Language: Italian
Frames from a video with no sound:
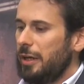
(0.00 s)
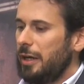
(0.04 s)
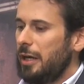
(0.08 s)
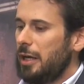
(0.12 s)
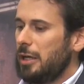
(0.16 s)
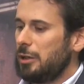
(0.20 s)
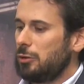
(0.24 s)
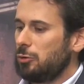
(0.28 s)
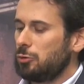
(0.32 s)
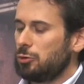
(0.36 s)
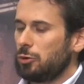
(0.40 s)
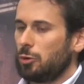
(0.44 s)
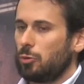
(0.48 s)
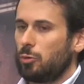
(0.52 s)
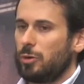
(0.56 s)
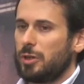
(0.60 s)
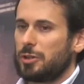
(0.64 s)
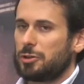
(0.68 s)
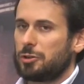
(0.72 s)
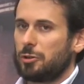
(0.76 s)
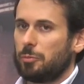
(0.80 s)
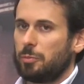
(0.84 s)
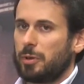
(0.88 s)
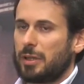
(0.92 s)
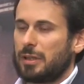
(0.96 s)
e tutto
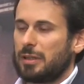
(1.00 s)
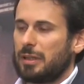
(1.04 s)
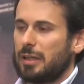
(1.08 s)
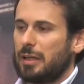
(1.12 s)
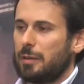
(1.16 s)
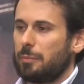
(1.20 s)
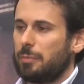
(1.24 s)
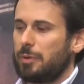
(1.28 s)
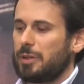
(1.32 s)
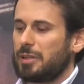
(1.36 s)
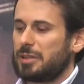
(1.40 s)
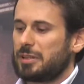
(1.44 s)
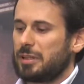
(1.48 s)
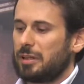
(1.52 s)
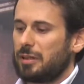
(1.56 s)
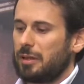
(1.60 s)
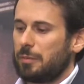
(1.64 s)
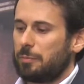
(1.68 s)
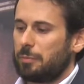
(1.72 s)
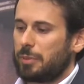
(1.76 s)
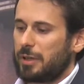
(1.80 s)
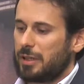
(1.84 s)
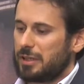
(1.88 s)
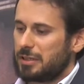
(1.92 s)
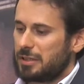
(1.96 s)
questo per andare a
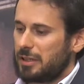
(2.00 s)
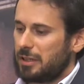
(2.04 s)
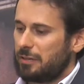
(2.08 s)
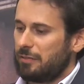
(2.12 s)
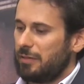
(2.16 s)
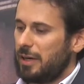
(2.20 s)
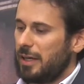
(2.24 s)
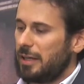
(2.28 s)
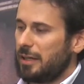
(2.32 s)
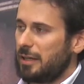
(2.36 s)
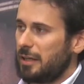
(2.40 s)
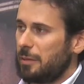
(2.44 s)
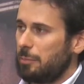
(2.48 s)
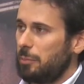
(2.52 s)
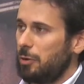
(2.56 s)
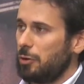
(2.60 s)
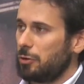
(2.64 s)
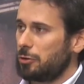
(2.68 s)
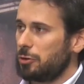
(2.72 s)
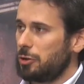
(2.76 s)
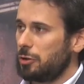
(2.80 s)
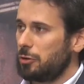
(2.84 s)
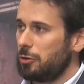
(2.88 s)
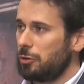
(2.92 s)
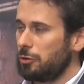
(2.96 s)
preservare il
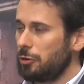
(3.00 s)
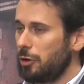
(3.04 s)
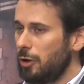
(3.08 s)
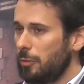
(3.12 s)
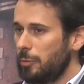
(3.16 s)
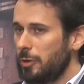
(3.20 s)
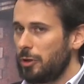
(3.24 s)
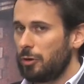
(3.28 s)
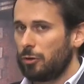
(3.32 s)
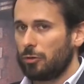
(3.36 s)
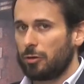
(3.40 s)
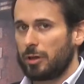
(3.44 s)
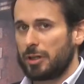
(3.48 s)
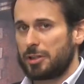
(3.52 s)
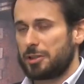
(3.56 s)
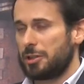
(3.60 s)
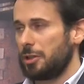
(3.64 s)
rapporto economico che